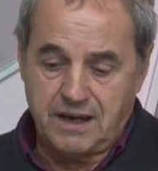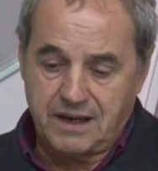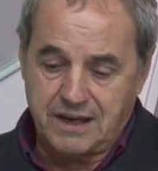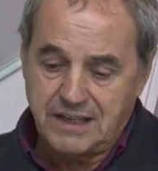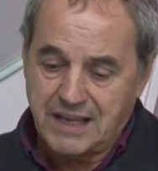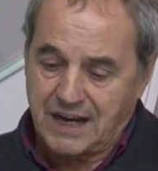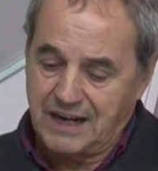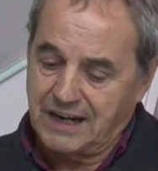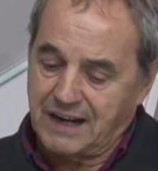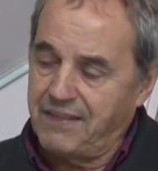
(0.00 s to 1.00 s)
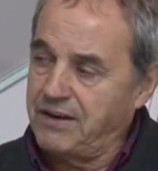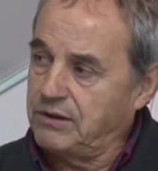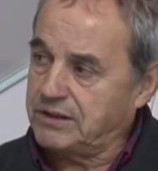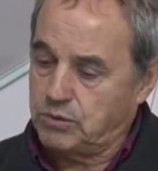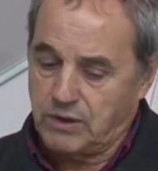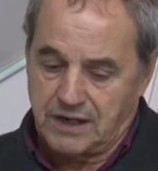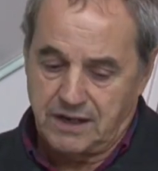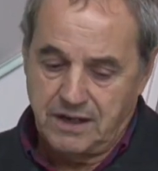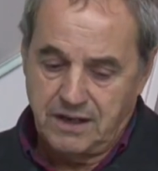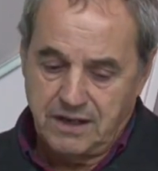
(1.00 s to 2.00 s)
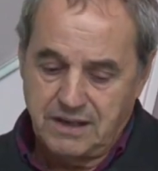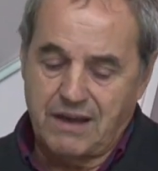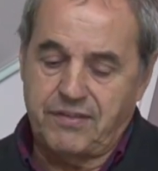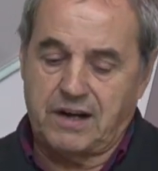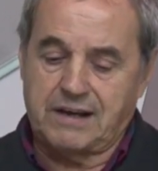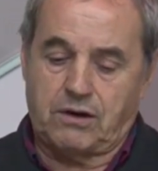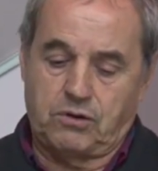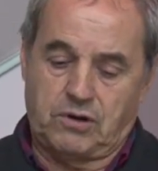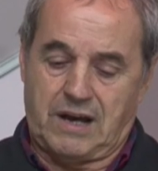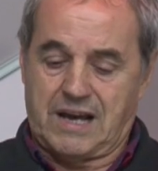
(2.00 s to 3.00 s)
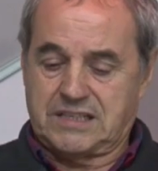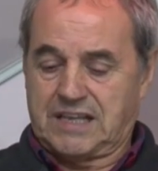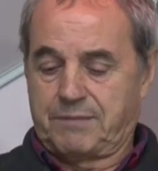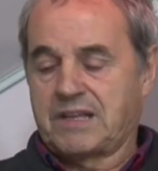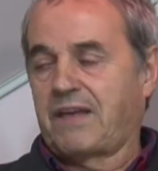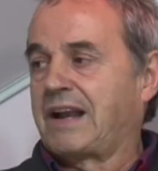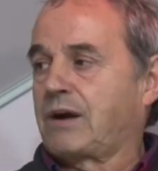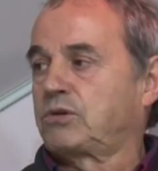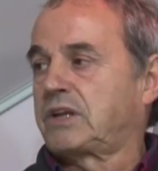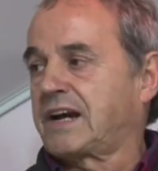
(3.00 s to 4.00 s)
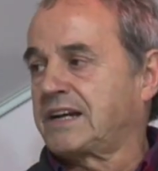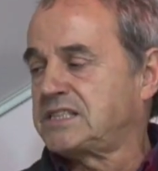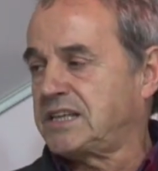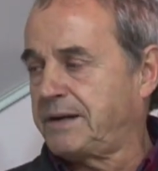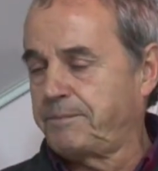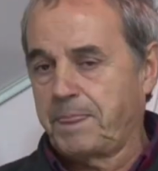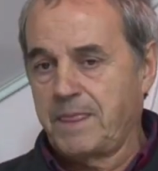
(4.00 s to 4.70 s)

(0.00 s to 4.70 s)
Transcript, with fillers: quitar el graderío actual y acercarlo hasta mitad de la contracancha,